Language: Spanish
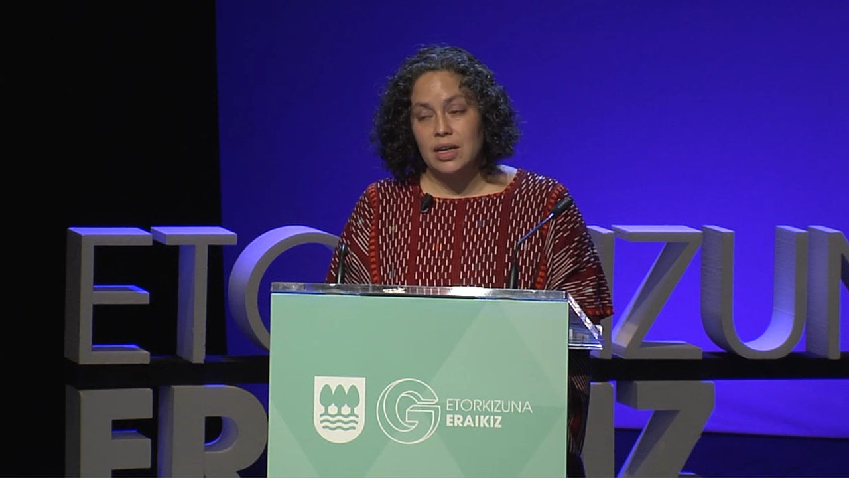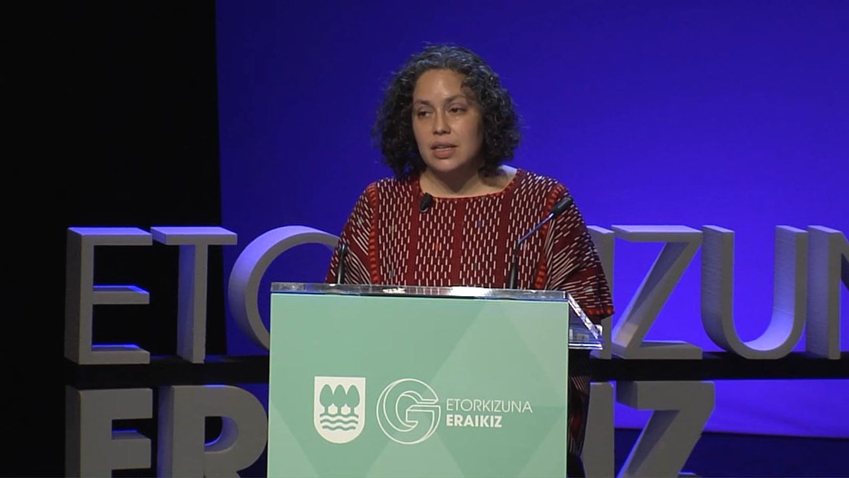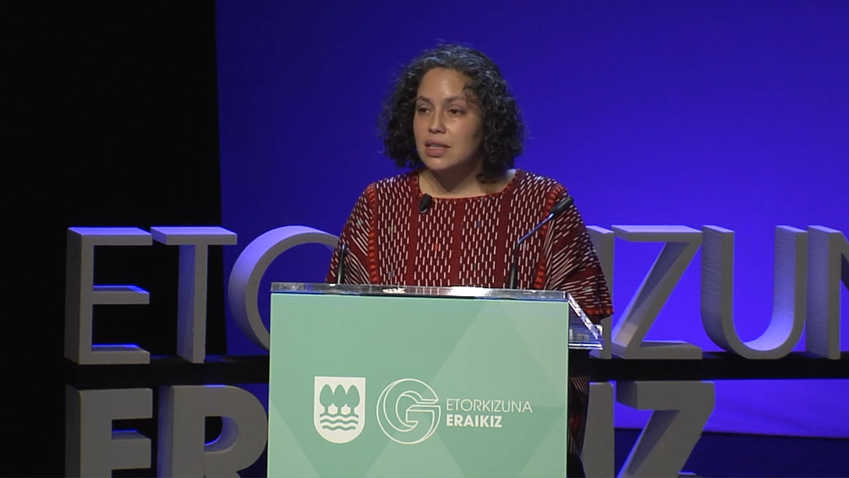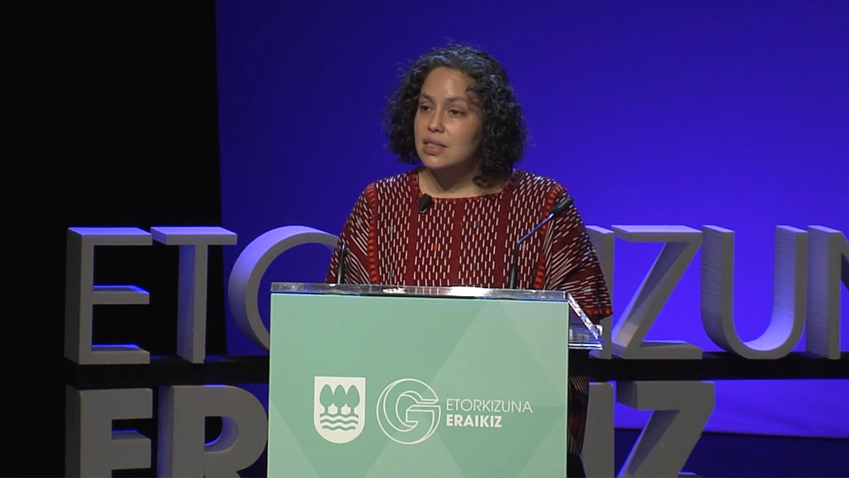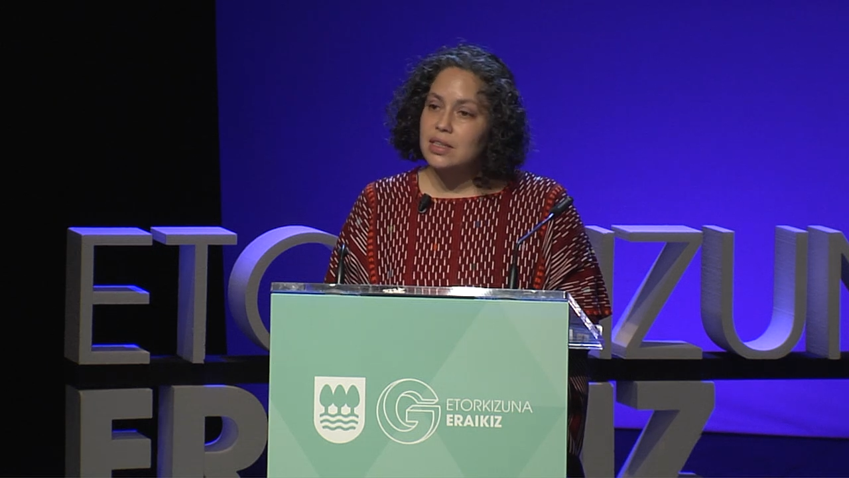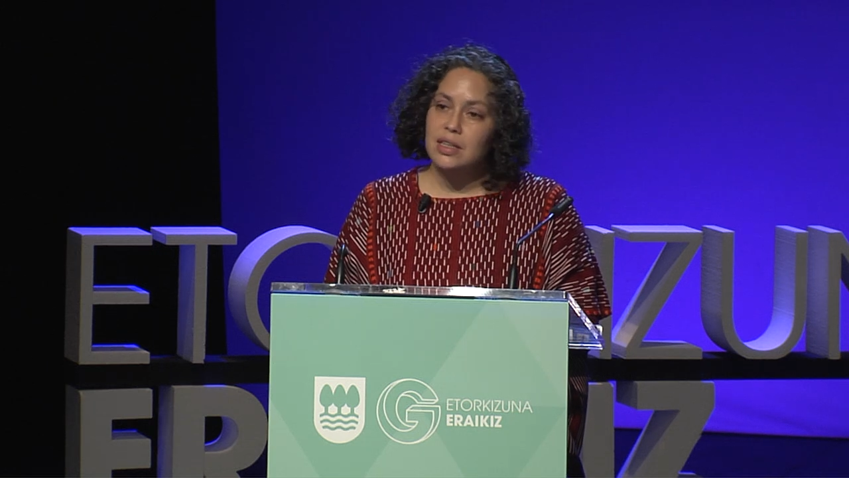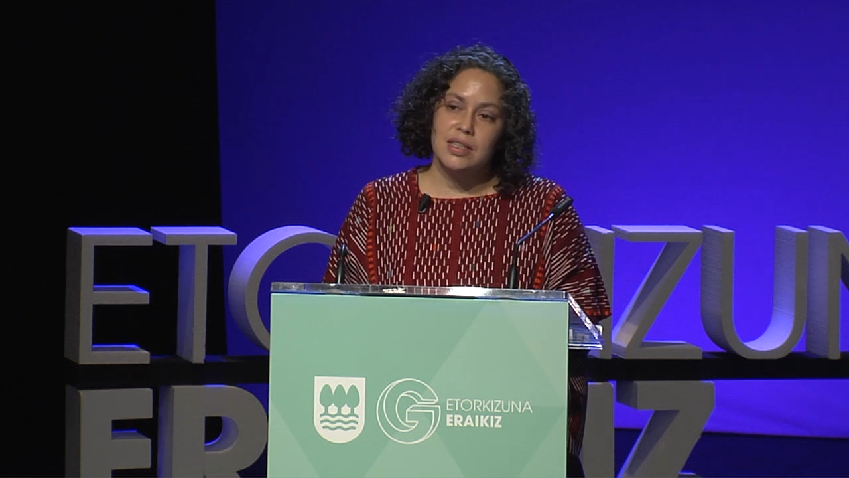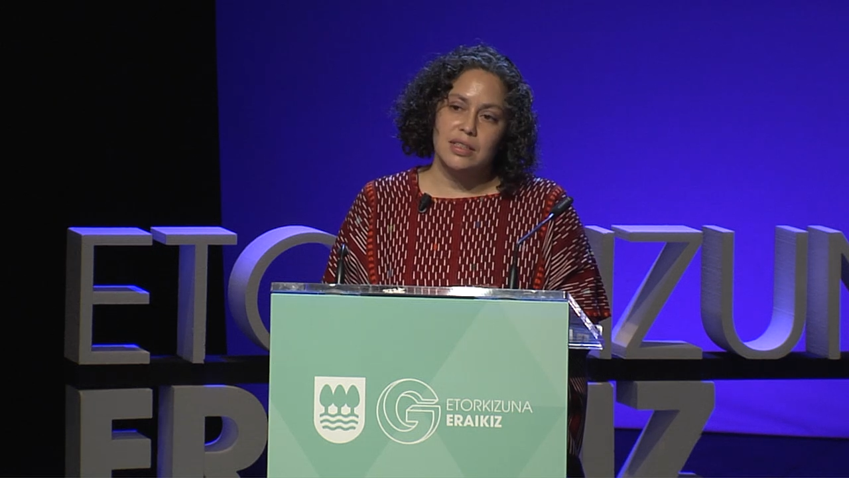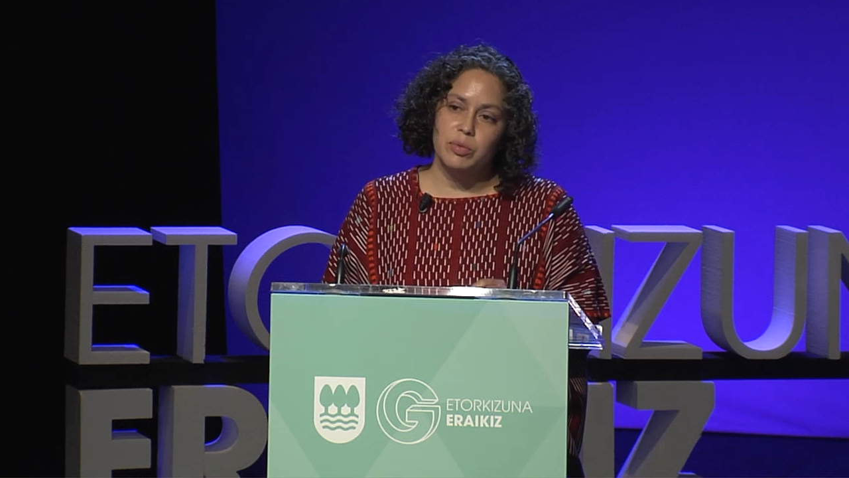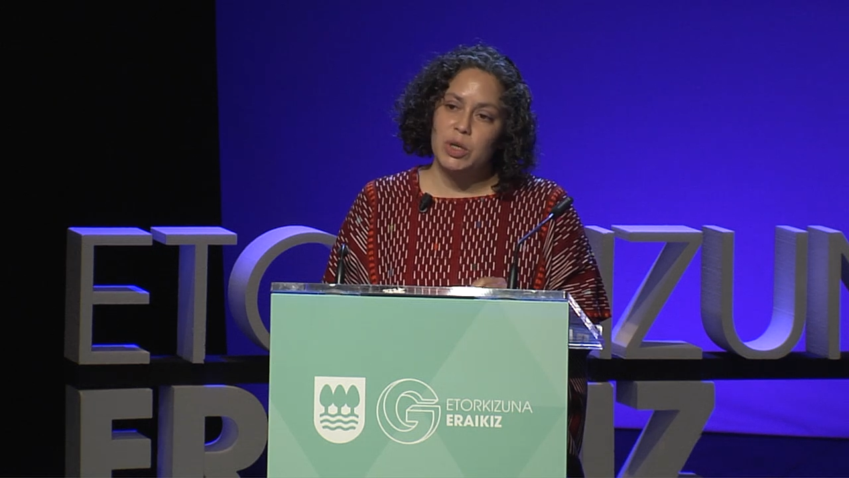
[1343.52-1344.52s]
Estas
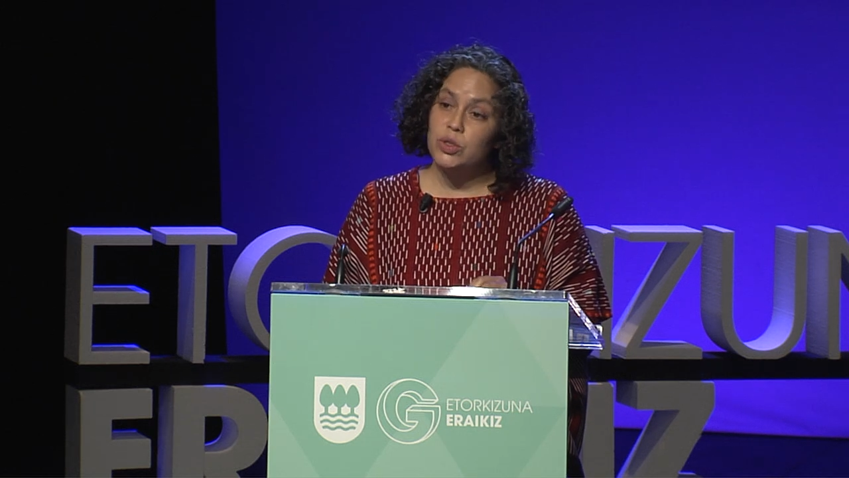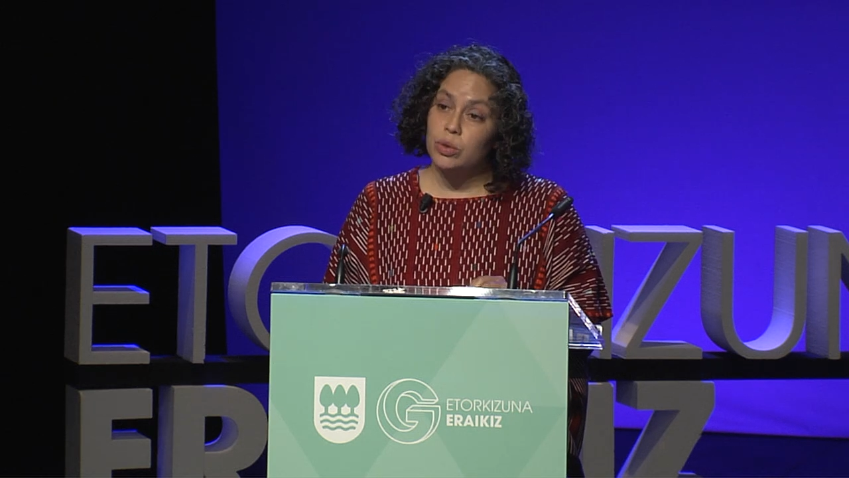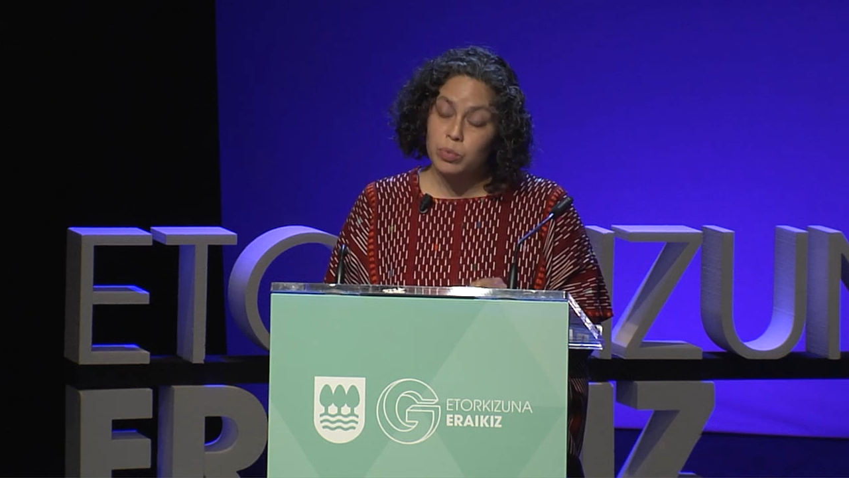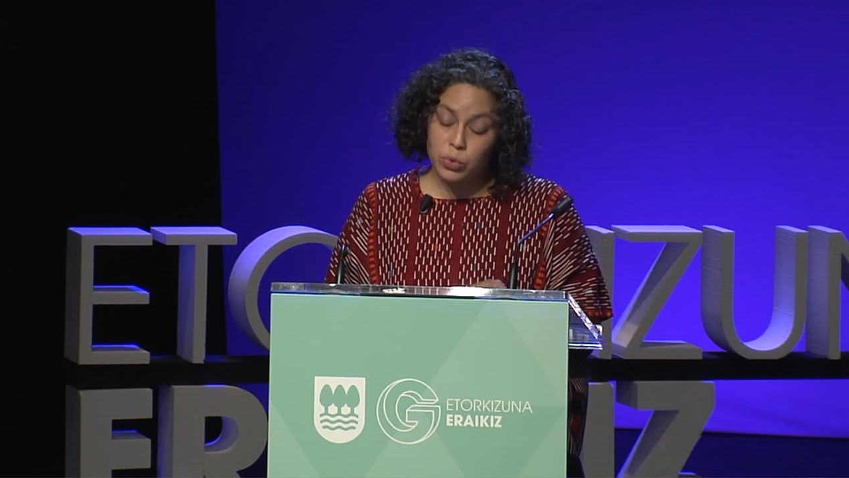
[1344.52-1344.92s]
iniciativas son